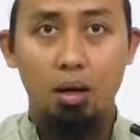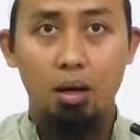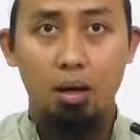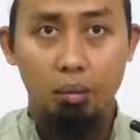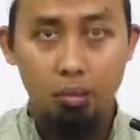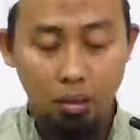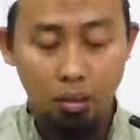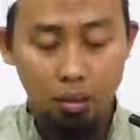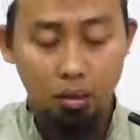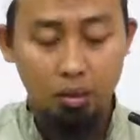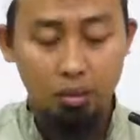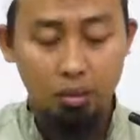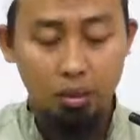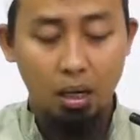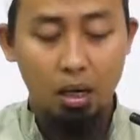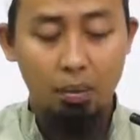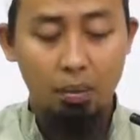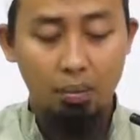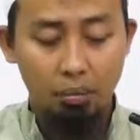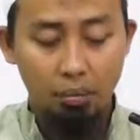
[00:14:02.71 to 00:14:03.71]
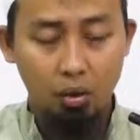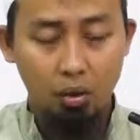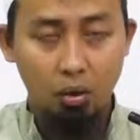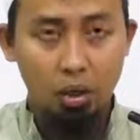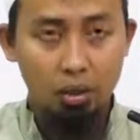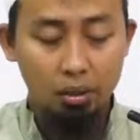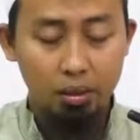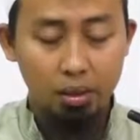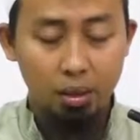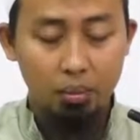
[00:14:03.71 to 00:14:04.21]
Nabi SAW
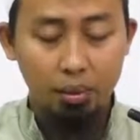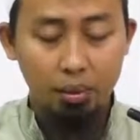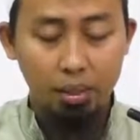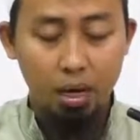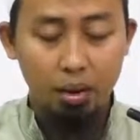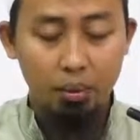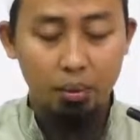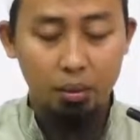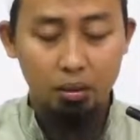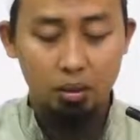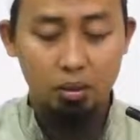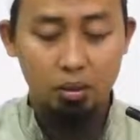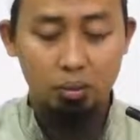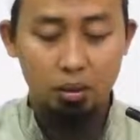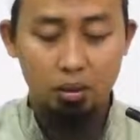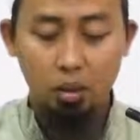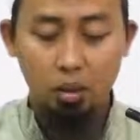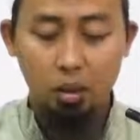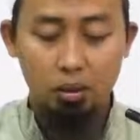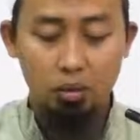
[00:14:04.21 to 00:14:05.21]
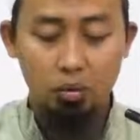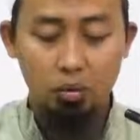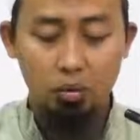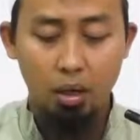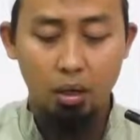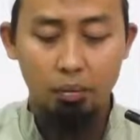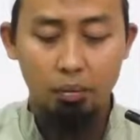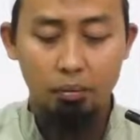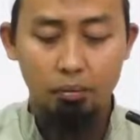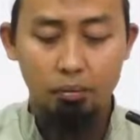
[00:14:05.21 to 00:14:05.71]
salat di dalam Ka'bah tersebut, salat
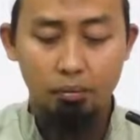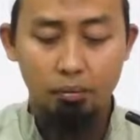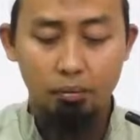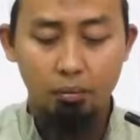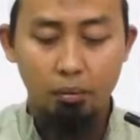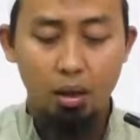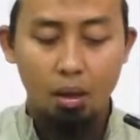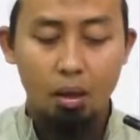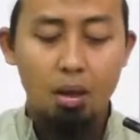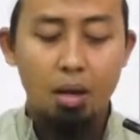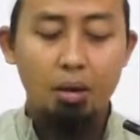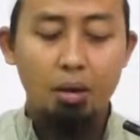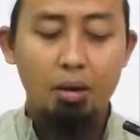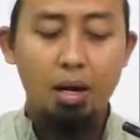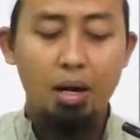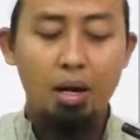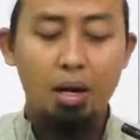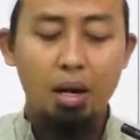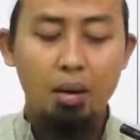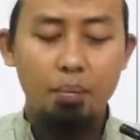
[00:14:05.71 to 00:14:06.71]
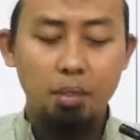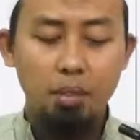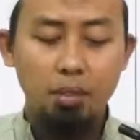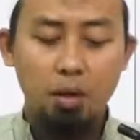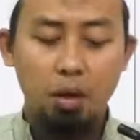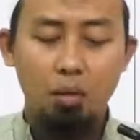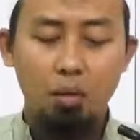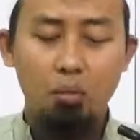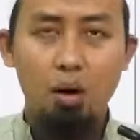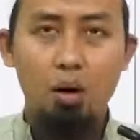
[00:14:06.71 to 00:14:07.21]
sunnah. Dan Nabi
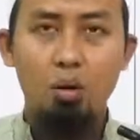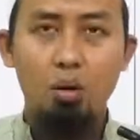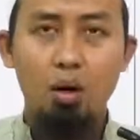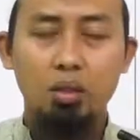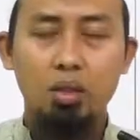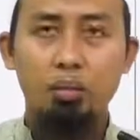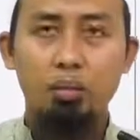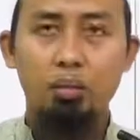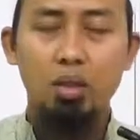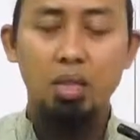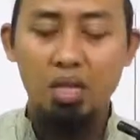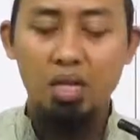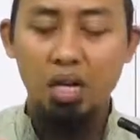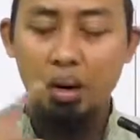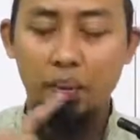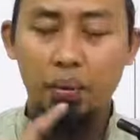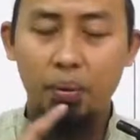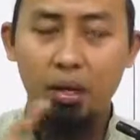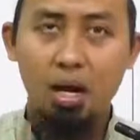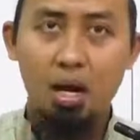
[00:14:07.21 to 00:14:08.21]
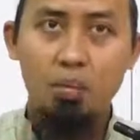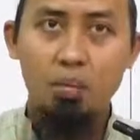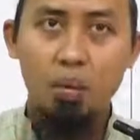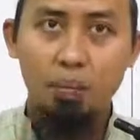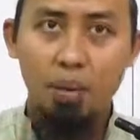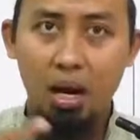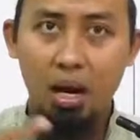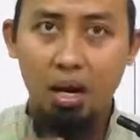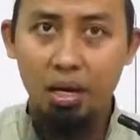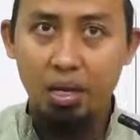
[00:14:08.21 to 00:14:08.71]
SAW tidak pernah
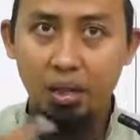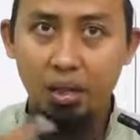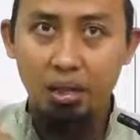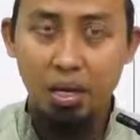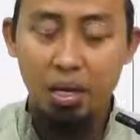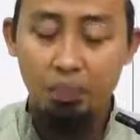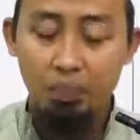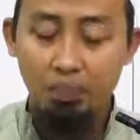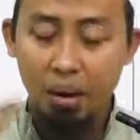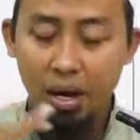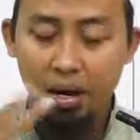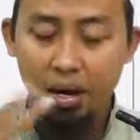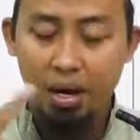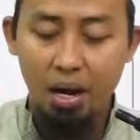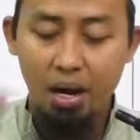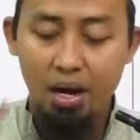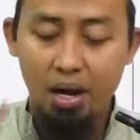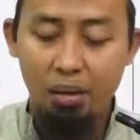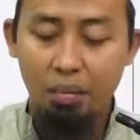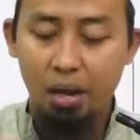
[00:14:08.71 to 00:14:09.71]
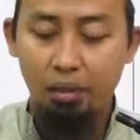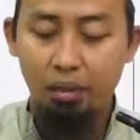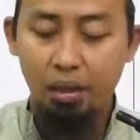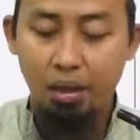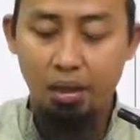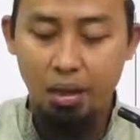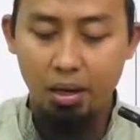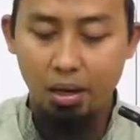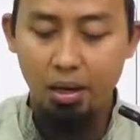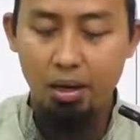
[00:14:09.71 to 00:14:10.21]
memalingkan pandangan
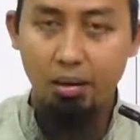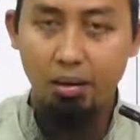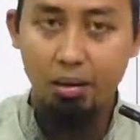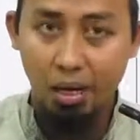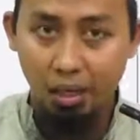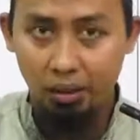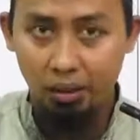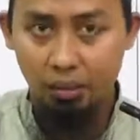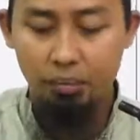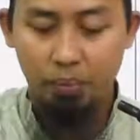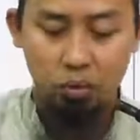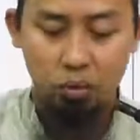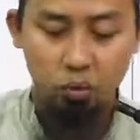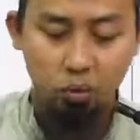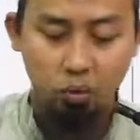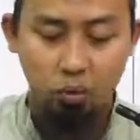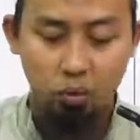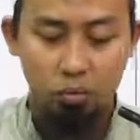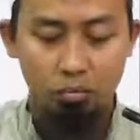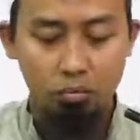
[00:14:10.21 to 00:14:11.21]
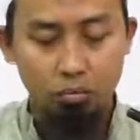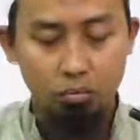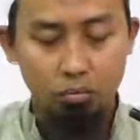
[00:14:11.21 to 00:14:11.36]
matanya dari tempat sujud.